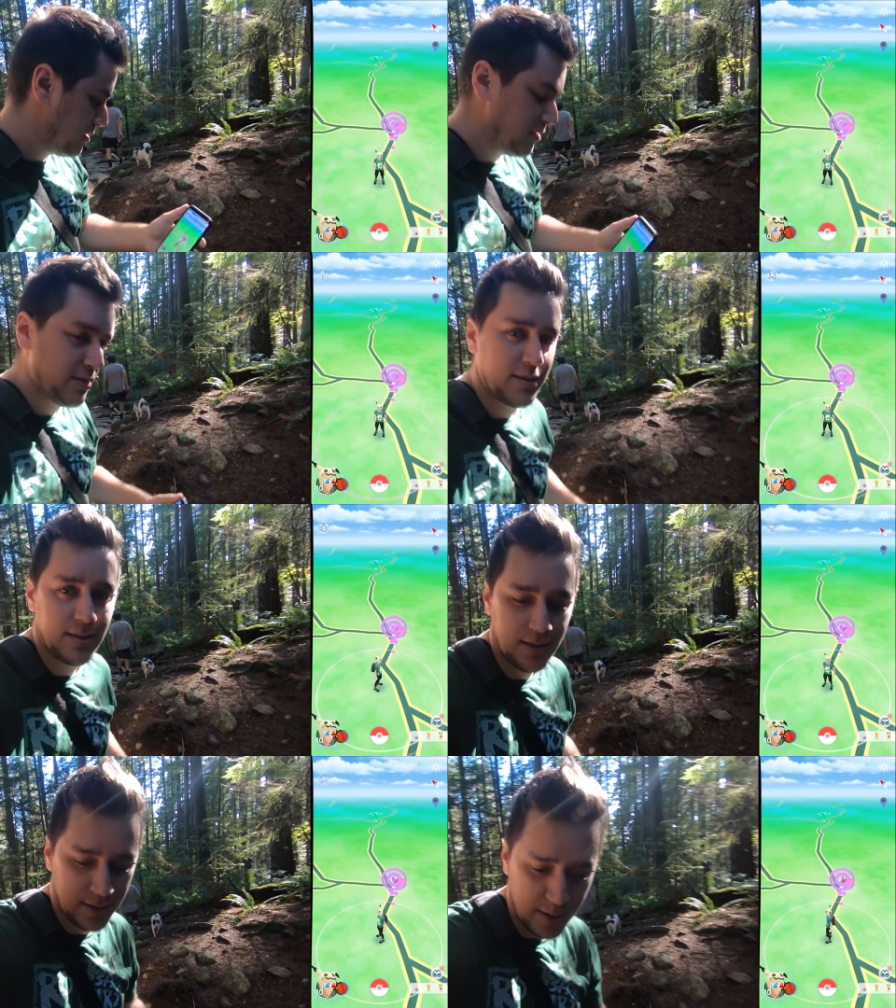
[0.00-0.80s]

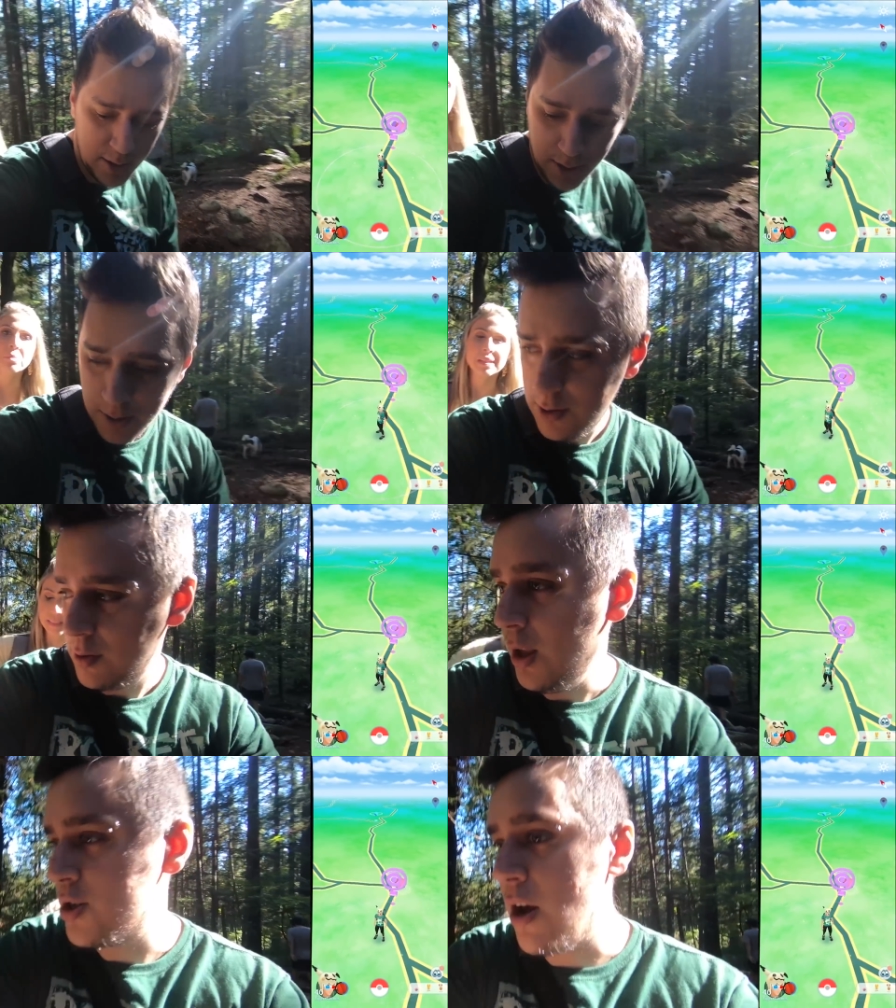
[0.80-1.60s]
muito mais
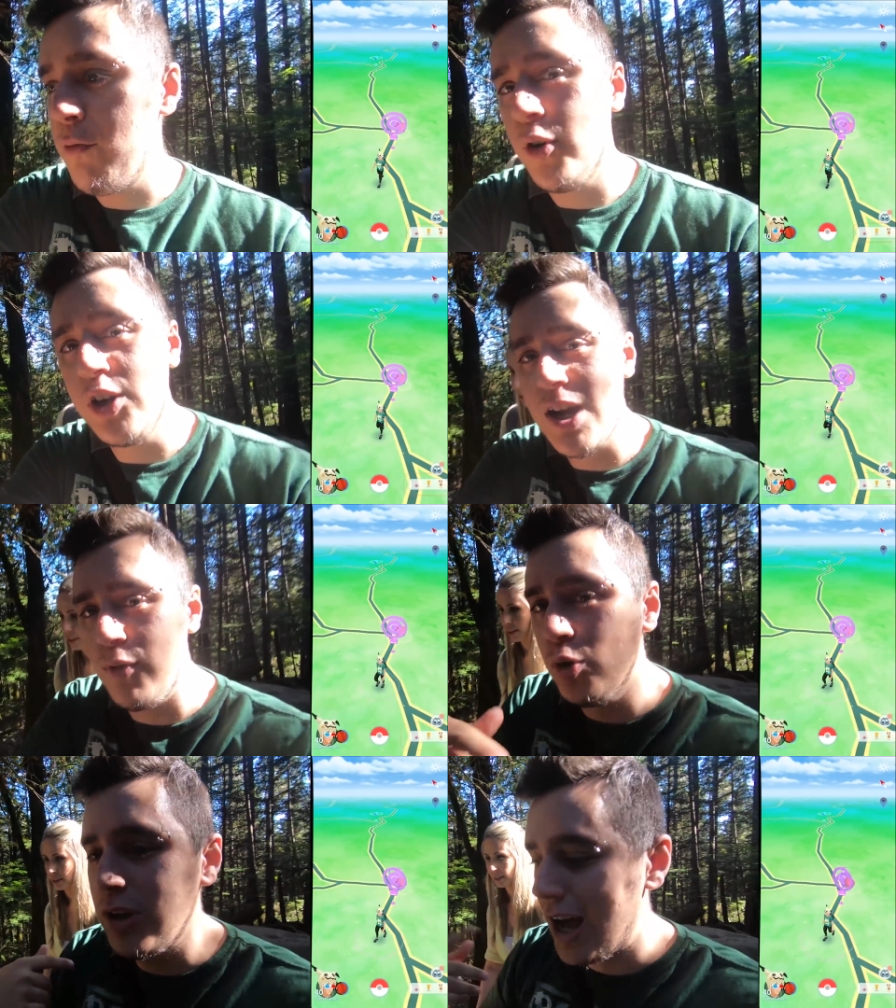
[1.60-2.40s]
que a gente. Já foram, já
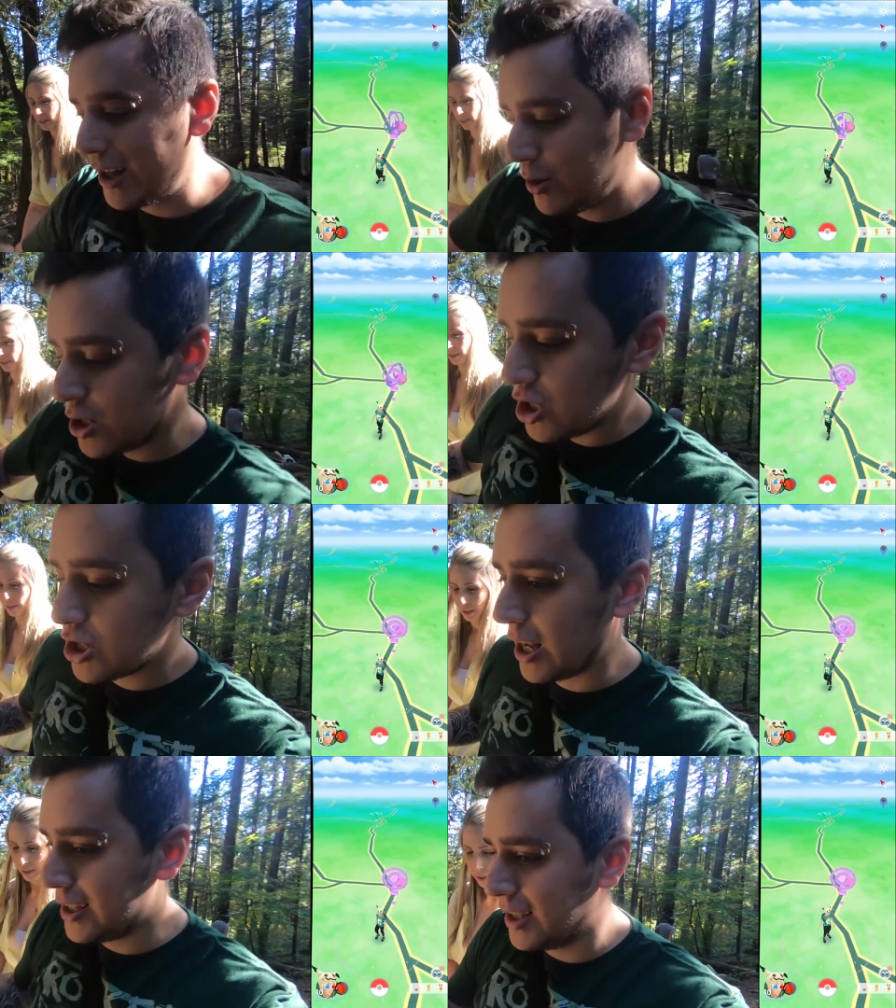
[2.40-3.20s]
voltaram e a
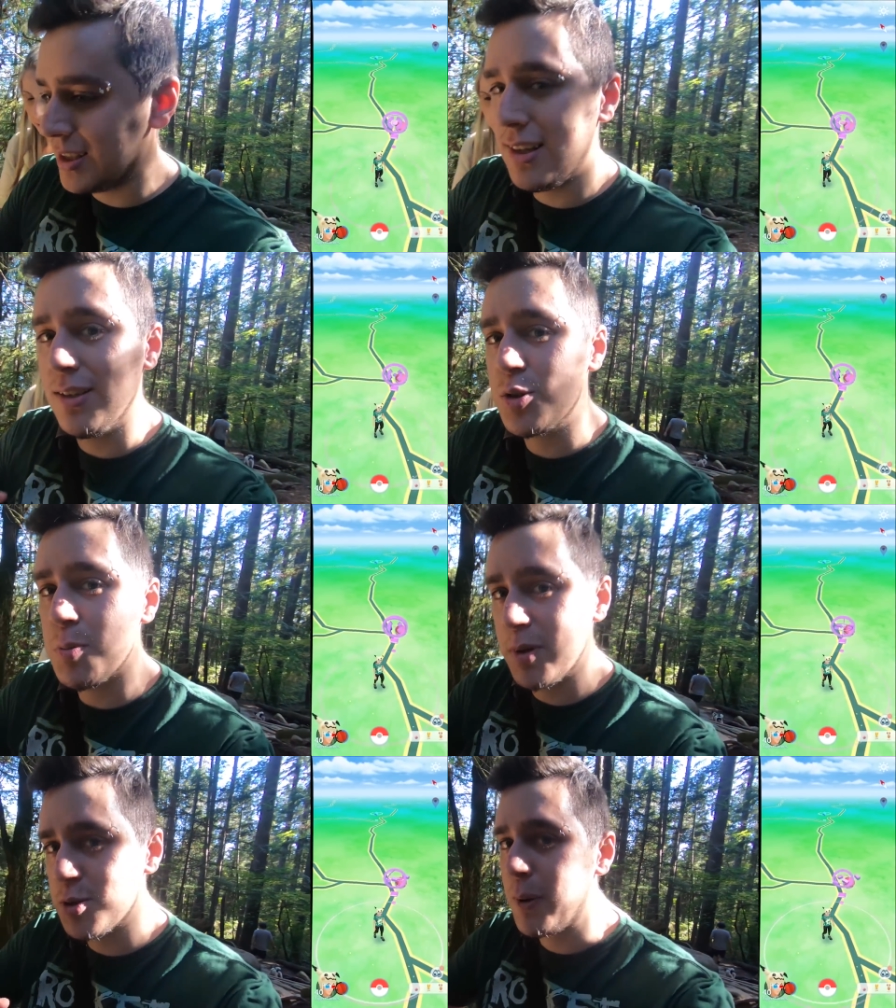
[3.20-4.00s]
gente tá aqui ainda na, nos primeiros